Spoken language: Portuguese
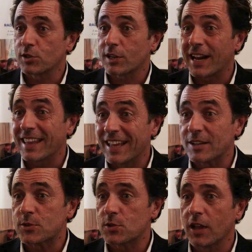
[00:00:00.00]

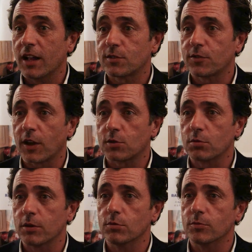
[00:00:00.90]
Radar Social, de
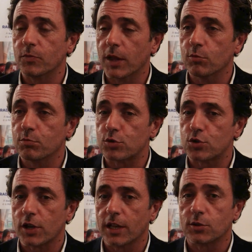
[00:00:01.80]
facto, é um, é um
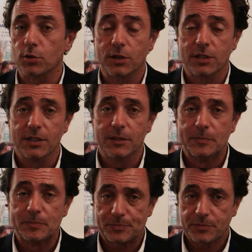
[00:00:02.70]
projeto
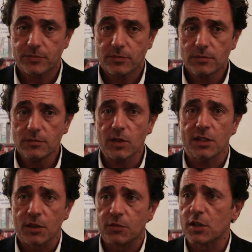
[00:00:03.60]
que
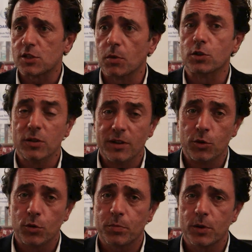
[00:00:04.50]
tem financiamento
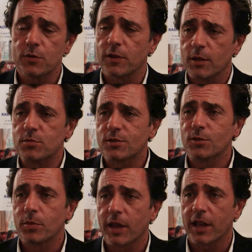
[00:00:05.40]
europeu, falamos
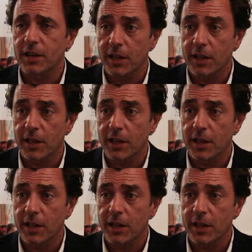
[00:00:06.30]
no PRR,